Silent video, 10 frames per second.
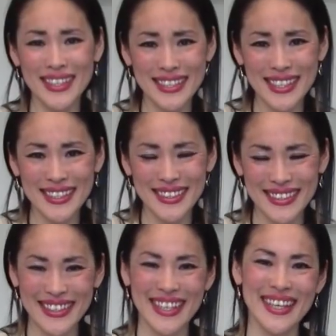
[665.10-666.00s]
味です
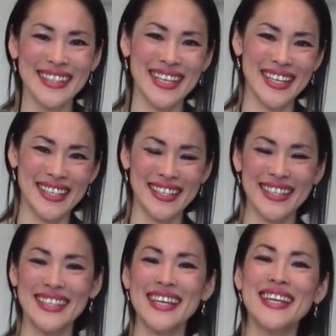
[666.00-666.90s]
ぜひ
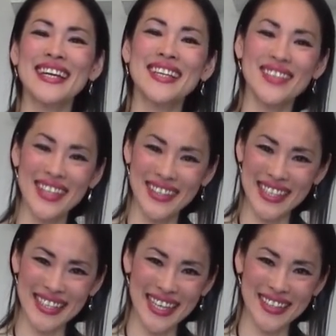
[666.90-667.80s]
いただいてみてく
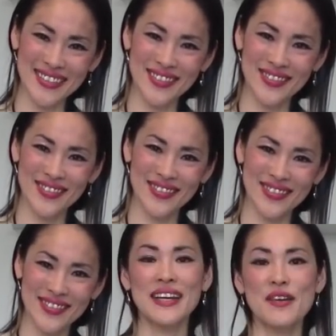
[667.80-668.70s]
ださい
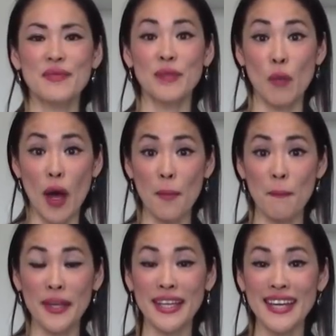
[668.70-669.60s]
では
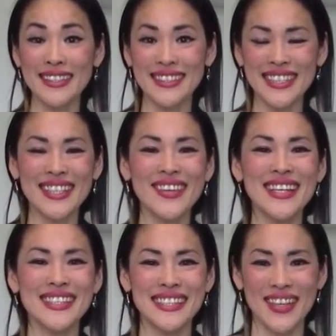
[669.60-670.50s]
また次の
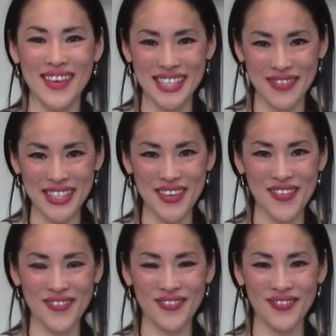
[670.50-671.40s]
レッスンでお会いしましょ
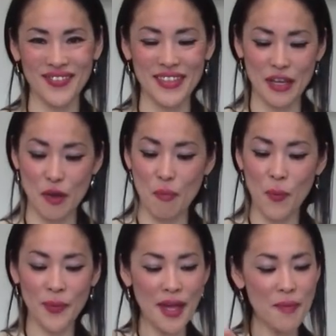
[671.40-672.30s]
う
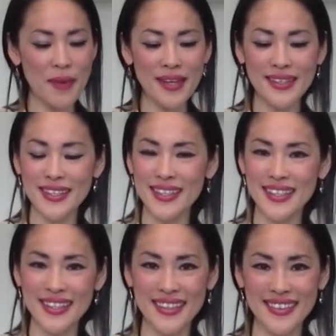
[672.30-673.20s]

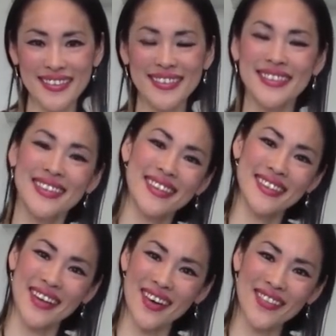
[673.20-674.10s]
ボナペティー
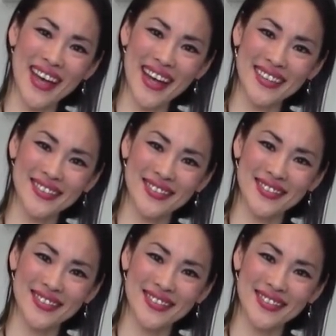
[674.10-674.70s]
Au revoir